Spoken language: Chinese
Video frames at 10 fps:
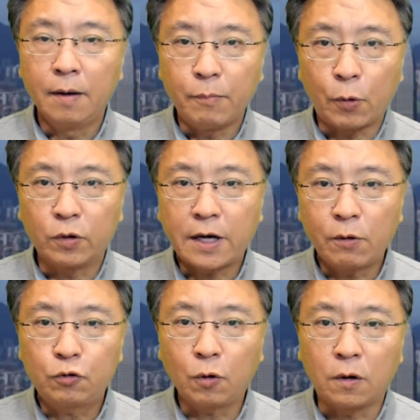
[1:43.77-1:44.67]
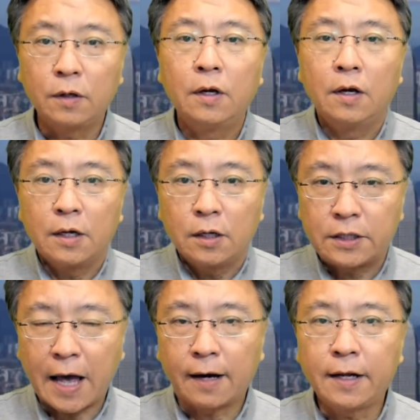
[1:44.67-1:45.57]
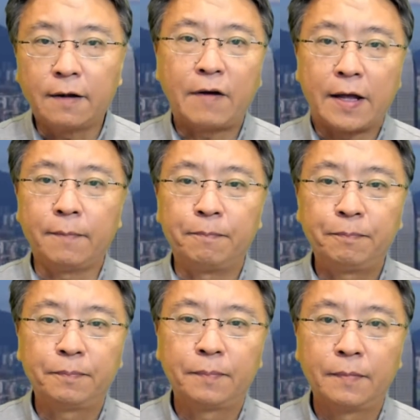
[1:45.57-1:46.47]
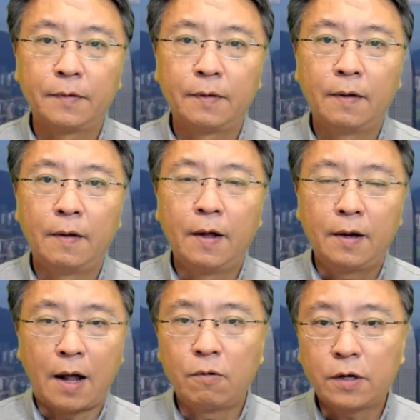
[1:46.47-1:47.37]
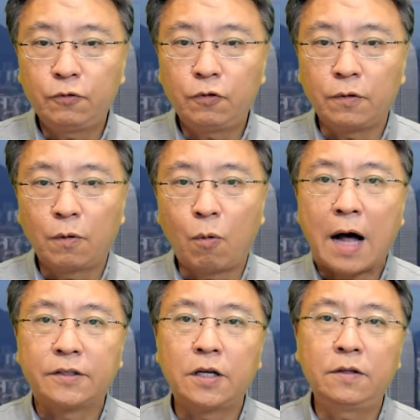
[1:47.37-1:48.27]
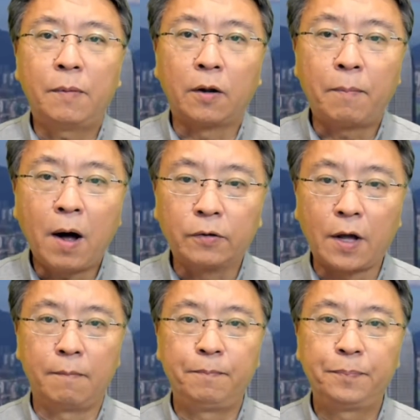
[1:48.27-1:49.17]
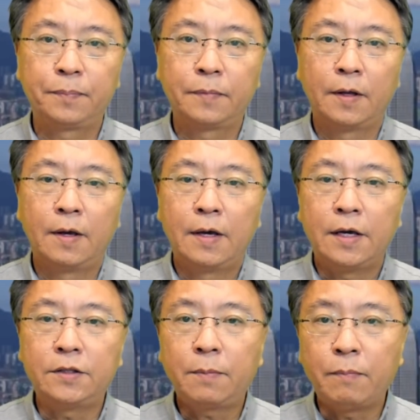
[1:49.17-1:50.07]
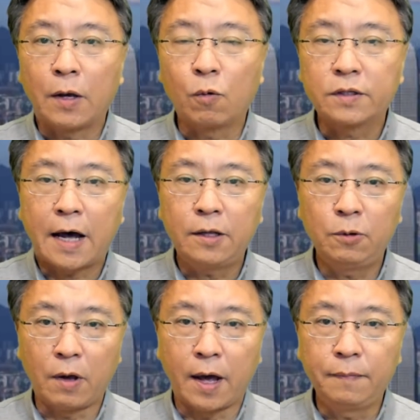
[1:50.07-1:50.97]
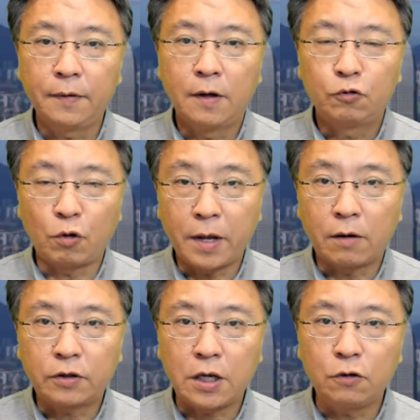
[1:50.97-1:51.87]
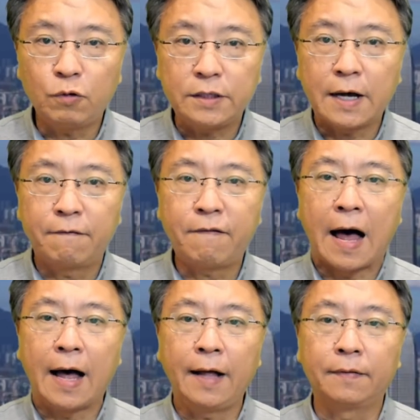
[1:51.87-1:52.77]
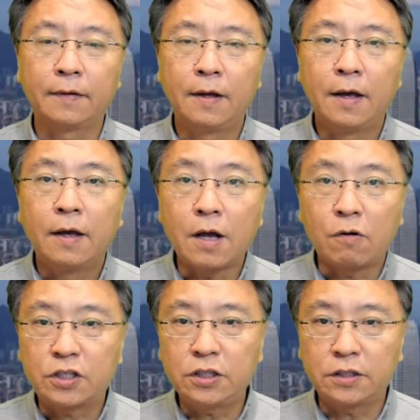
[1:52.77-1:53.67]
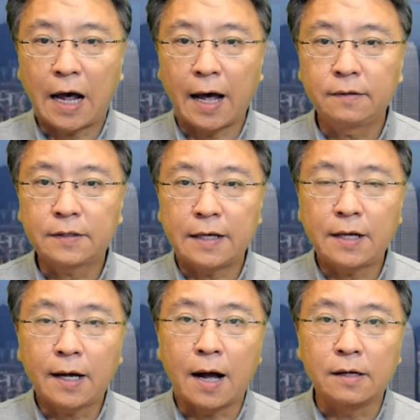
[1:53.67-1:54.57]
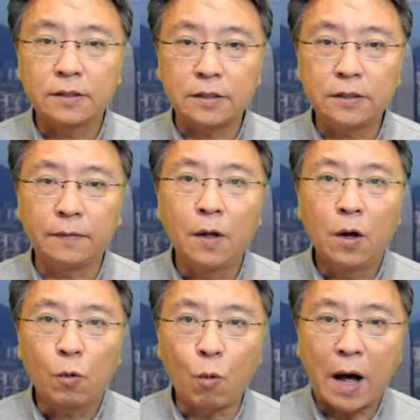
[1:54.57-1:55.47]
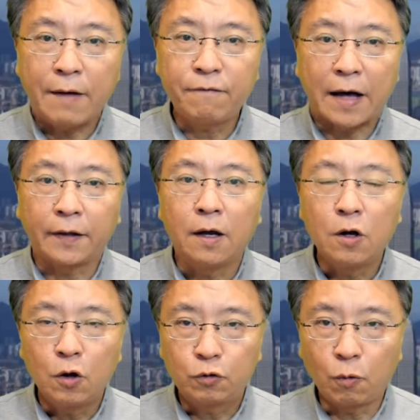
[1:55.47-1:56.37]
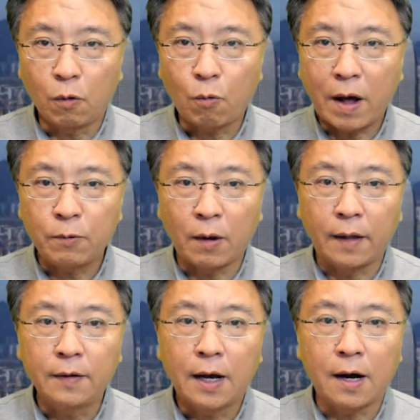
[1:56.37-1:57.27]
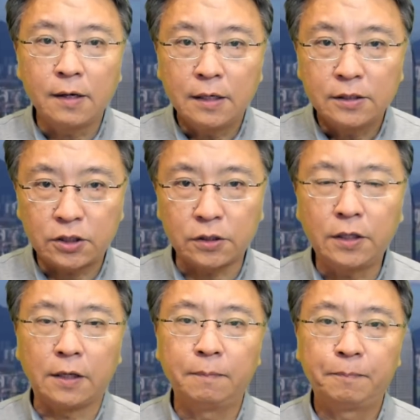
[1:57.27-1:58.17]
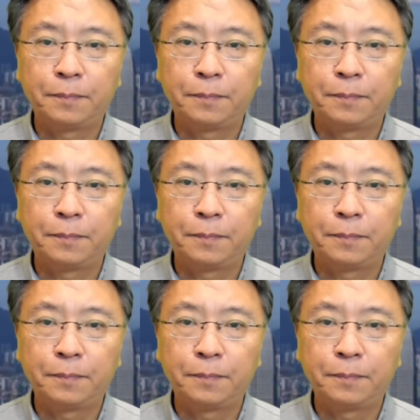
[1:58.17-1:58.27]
美国将会做强烈的反应。”然后根据《华尔街日报》的报道，一些美国参议员准备要提出一项法案，要制裁在香港执行国安法的中国官员和实体，